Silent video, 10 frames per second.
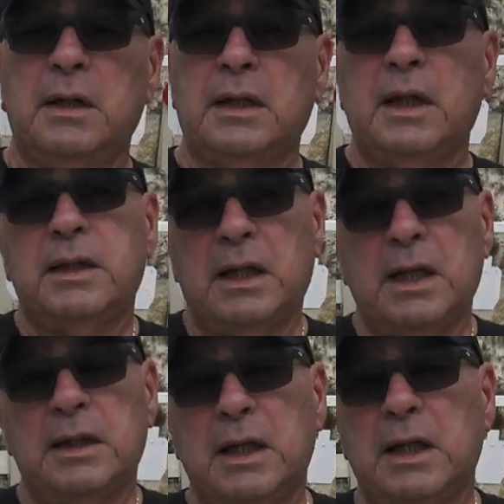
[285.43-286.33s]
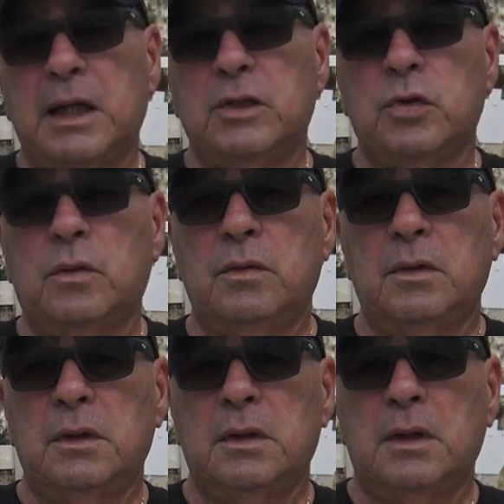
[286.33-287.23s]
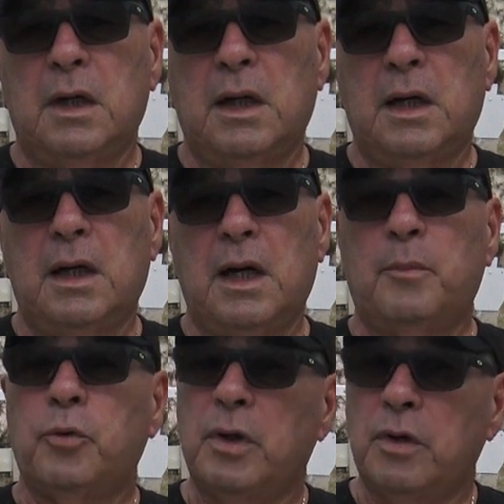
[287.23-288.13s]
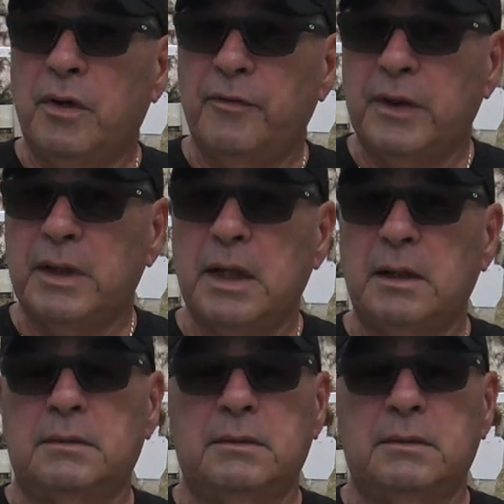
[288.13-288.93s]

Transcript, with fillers: que tienes el derecho a, poderlo defender.